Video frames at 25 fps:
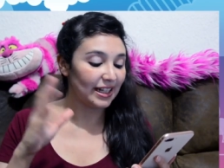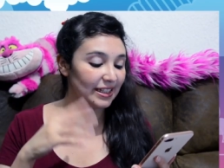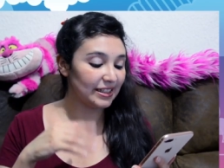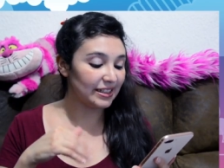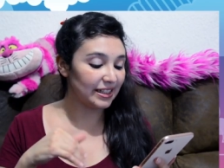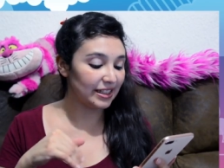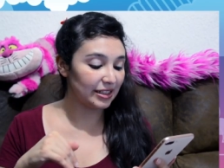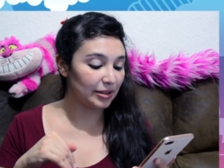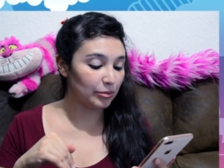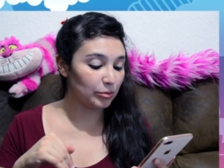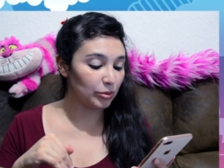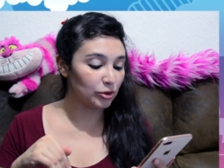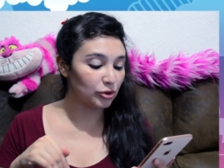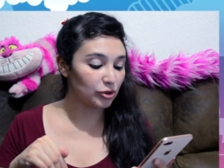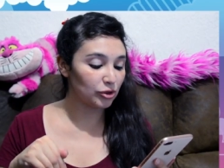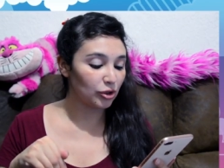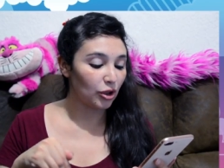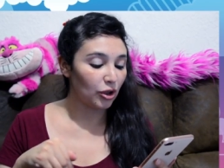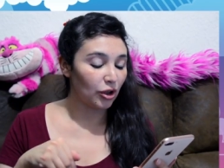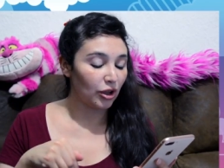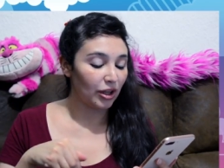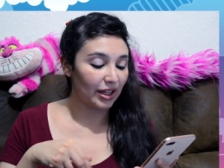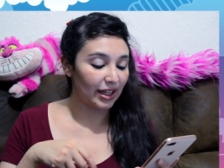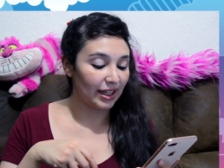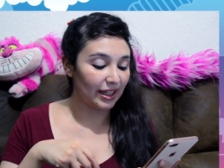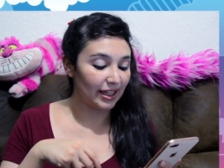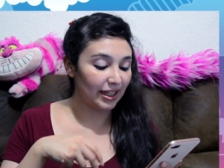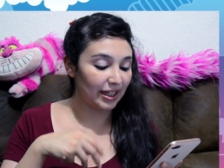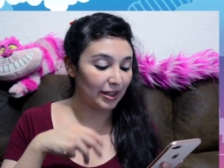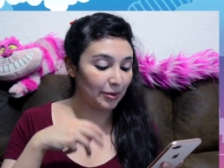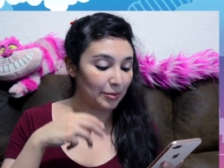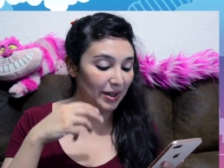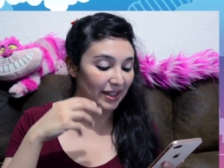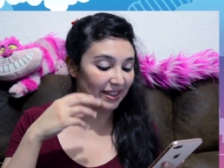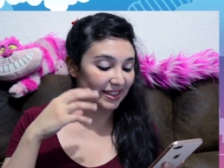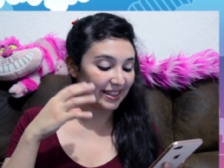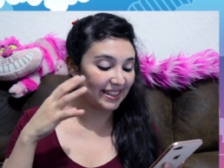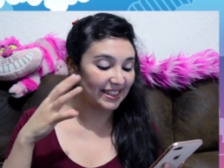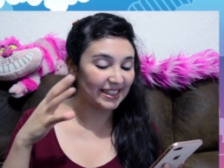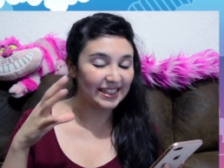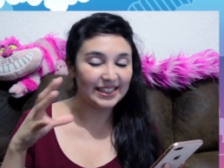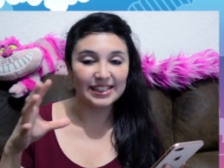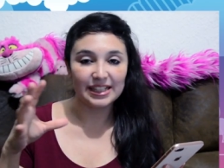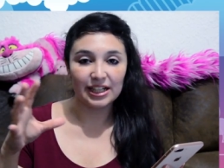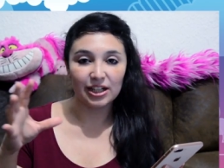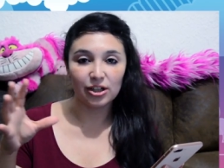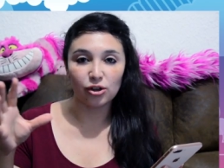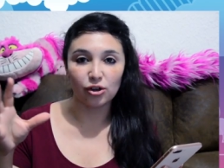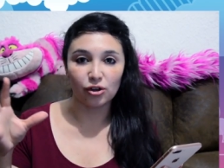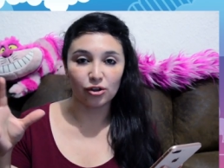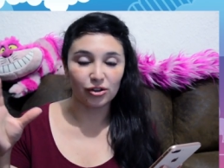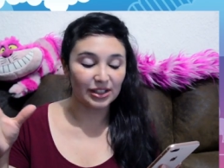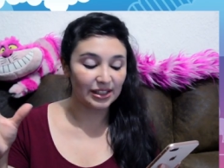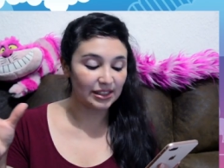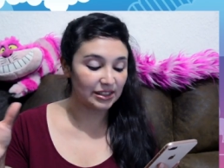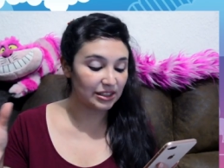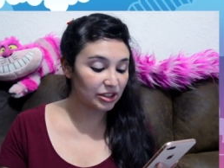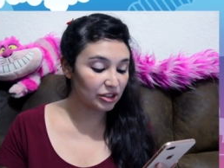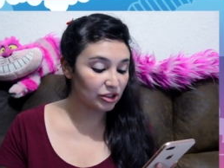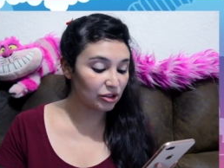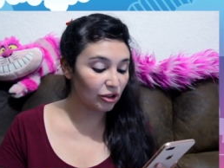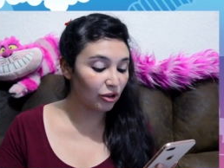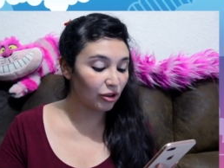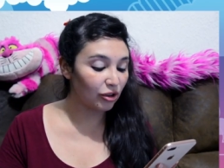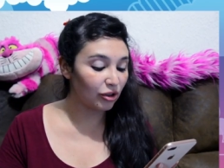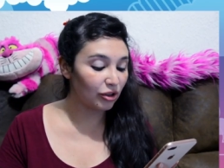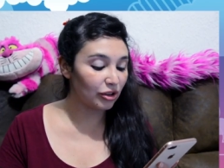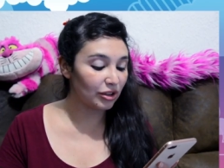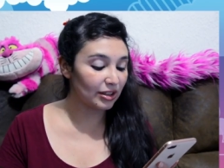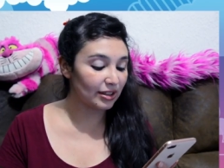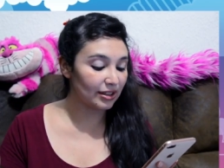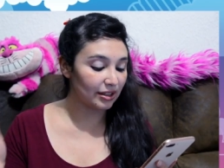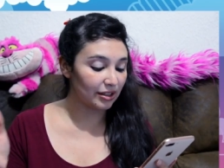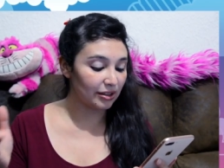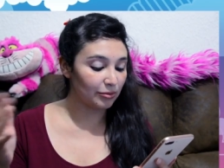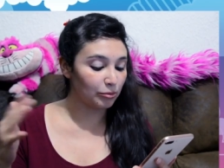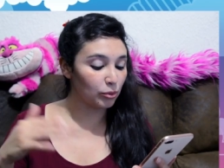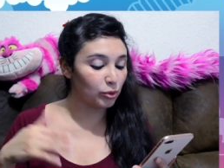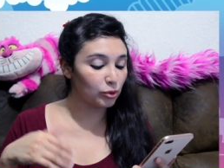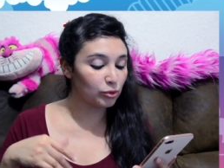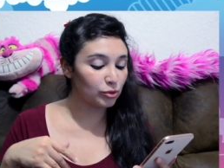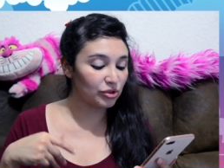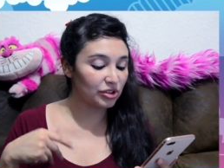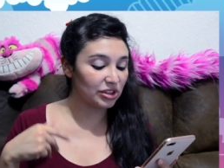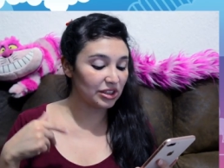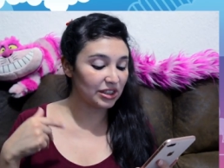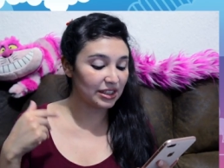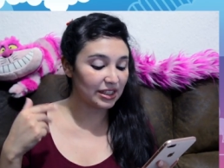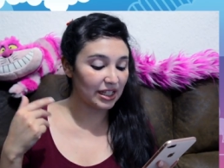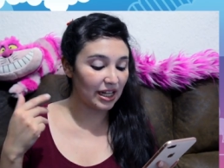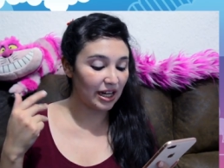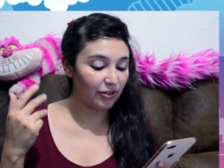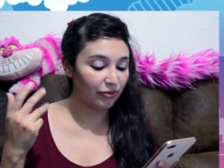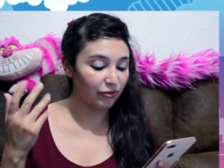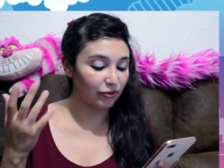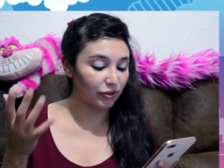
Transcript: y tenemos eh, banderines con el sol, eh, música,